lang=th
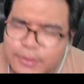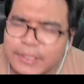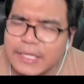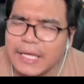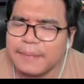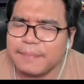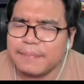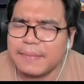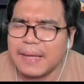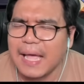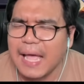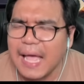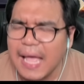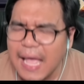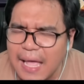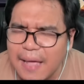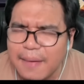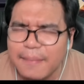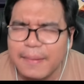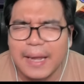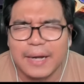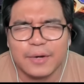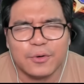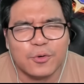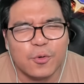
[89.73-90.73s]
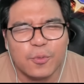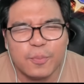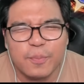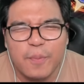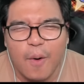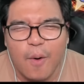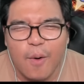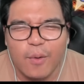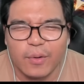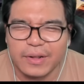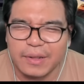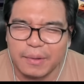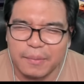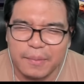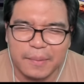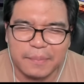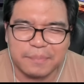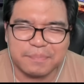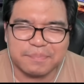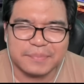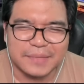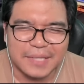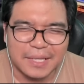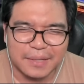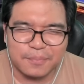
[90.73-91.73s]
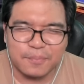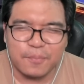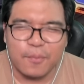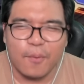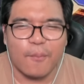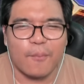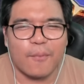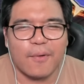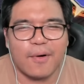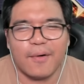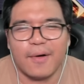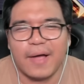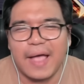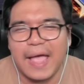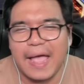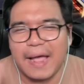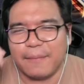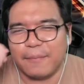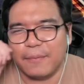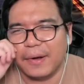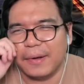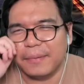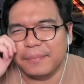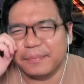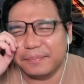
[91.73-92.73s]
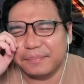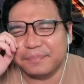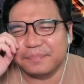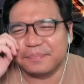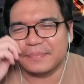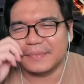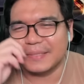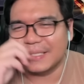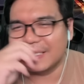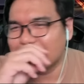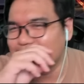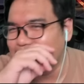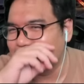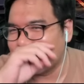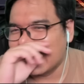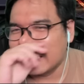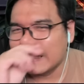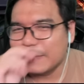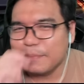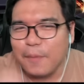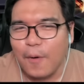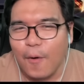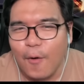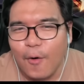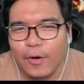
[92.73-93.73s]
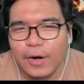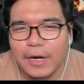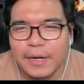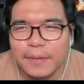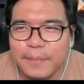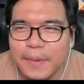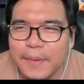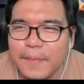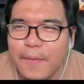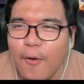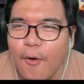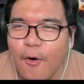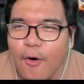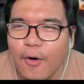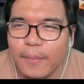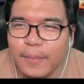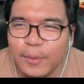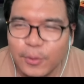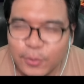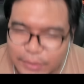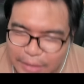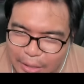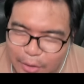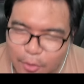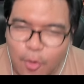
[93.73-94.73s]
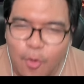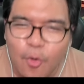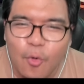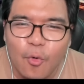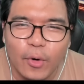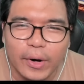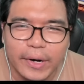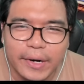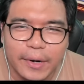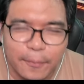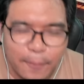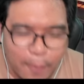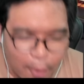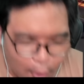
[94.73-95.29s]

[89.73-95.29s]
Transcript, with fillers: เตรียมมา ห้าพัน คูปองเนี่ยแบบผมก็แอบว่าพอหรือไม่พอก็ไม่รู้แต่ก็ควรต้องพ